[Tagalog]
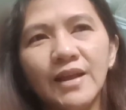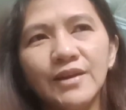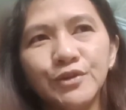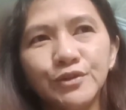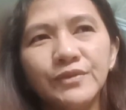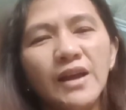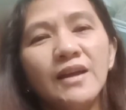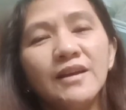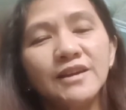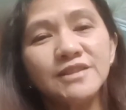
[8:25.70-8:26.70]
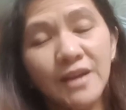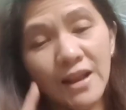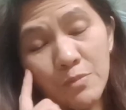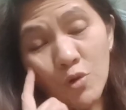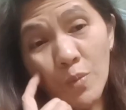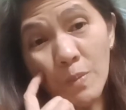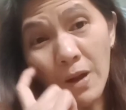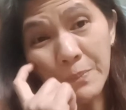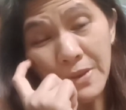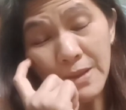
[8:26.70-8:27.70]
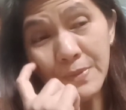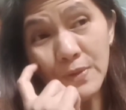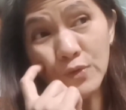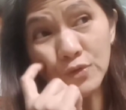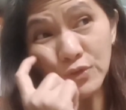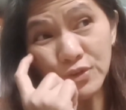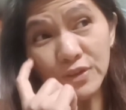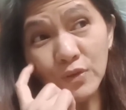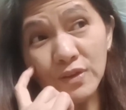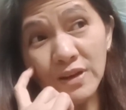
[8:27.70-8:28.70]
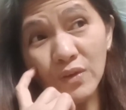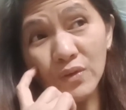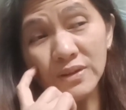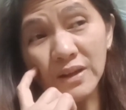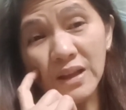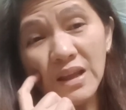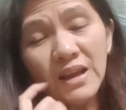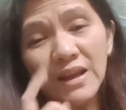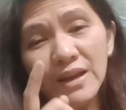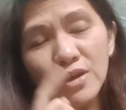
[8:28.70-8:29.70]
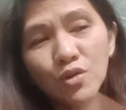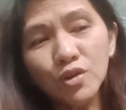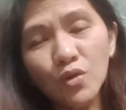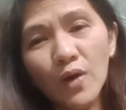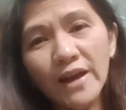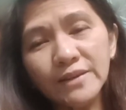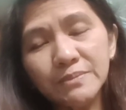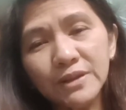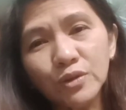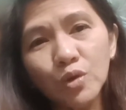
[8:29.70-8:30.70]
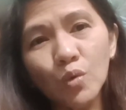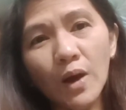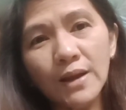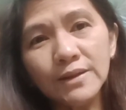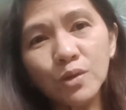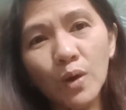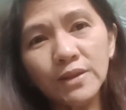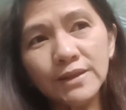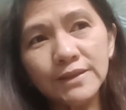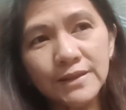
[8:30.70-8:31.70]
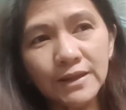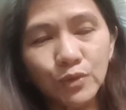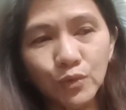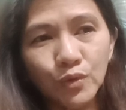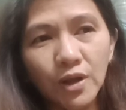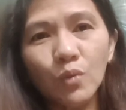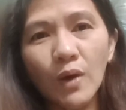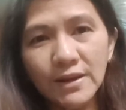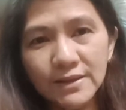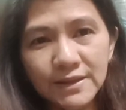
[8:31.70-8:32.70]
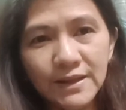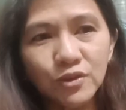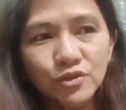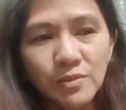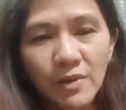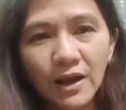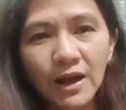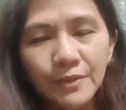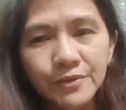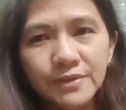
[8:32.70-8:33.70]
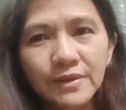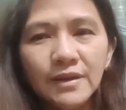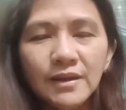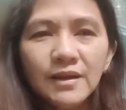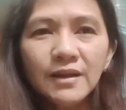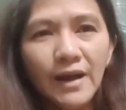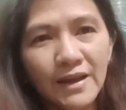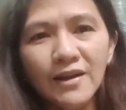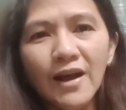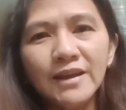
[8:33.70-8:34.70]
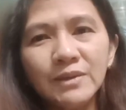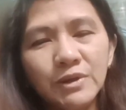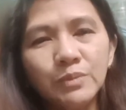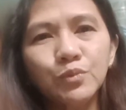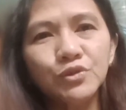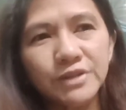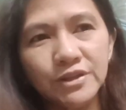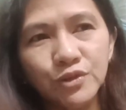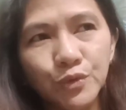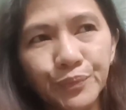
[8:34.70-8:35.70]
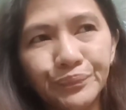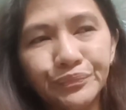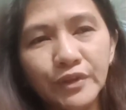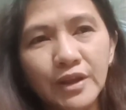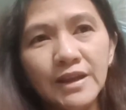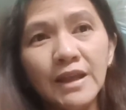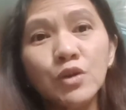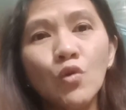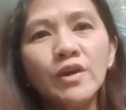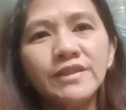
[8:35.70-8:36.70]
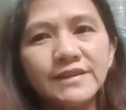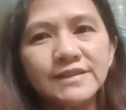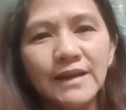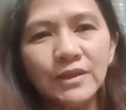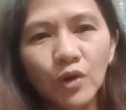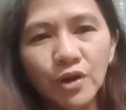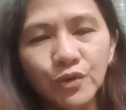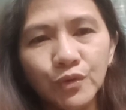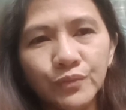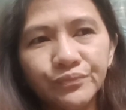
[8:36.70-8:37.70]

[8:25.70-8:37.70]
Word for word: Yun. Kasi alam ko, may mga Pilipinong gustong gusto daw na ng original. Yung itong item na to, yung quantity na to, na quality na to sa mga cups, kayang-kaya naman ang bulsa nyo. Yan, kung interesado kayo.